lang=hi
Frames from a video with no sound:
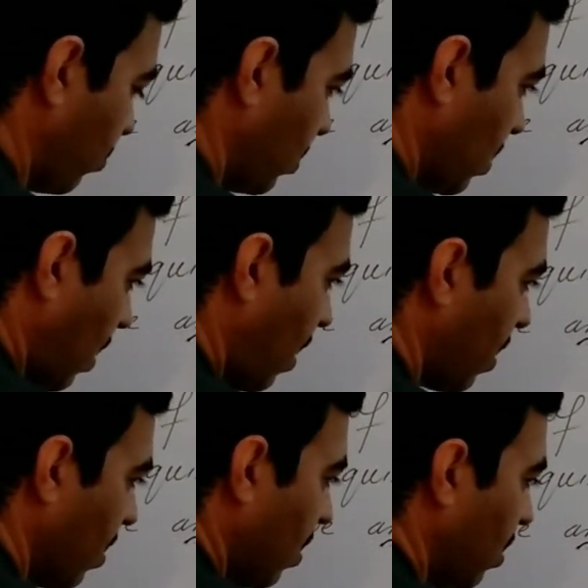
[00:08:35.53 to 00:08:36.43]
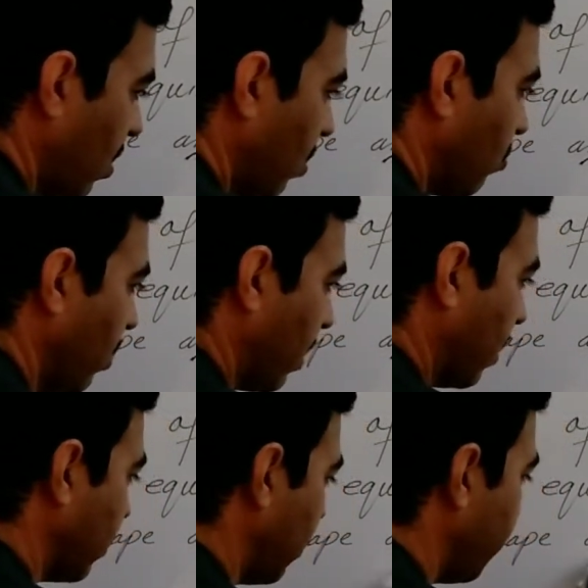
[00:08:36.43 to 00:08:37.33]
होती है तो एक
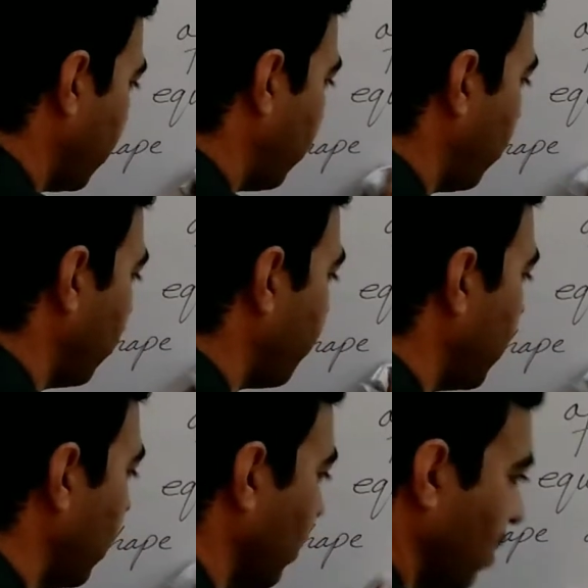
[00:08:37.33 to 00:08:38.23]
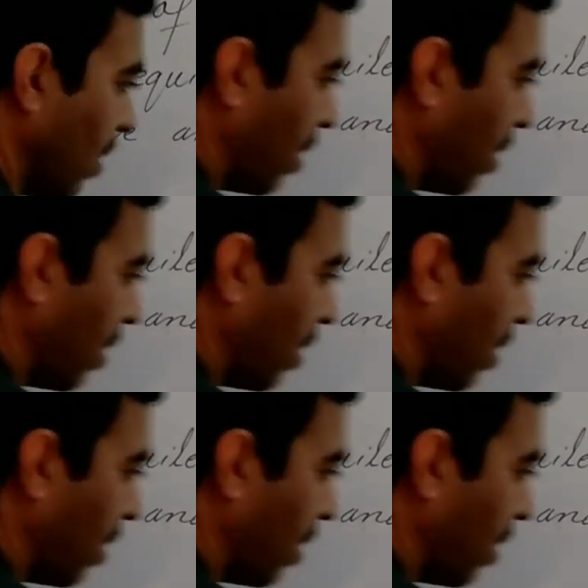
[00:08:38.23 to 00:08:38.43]
एग्ज़ाम्पल और पढ़ लेते